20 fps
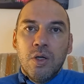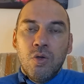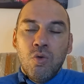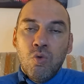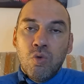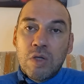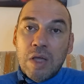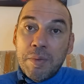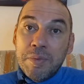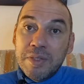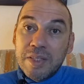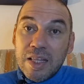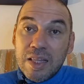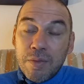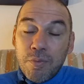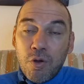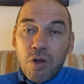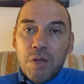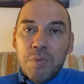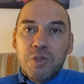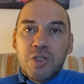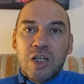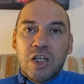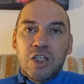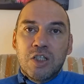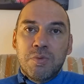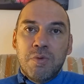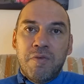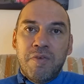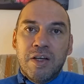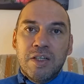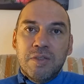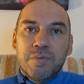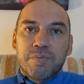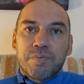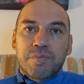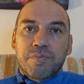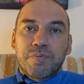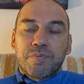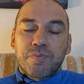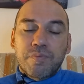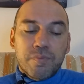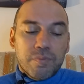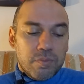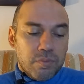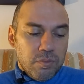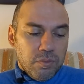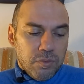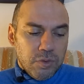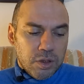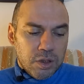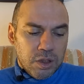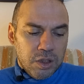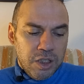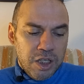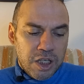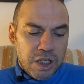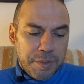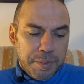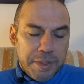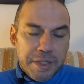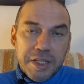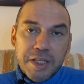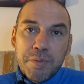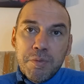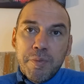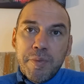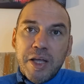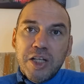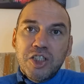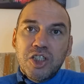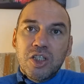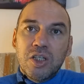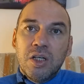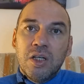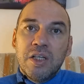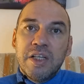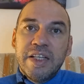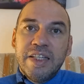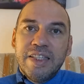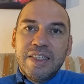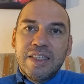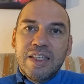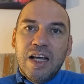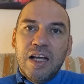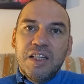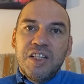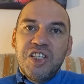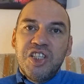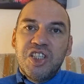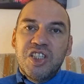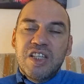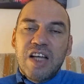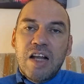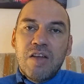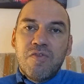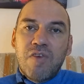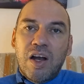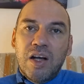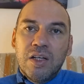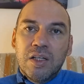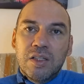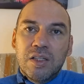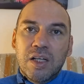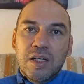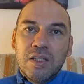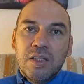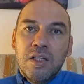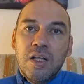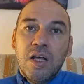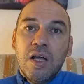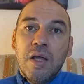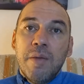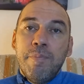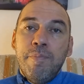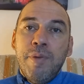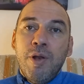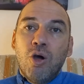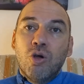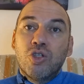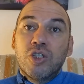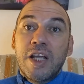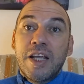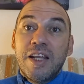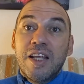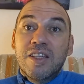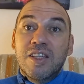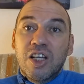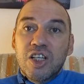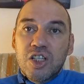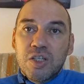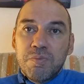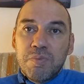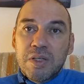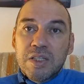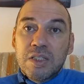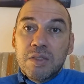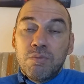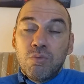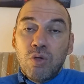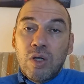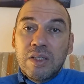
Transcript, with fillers: Ülkemizde de böyle bir çalışma var. 2025 e, yılında dijital varlıkların blockchain'e taşınması.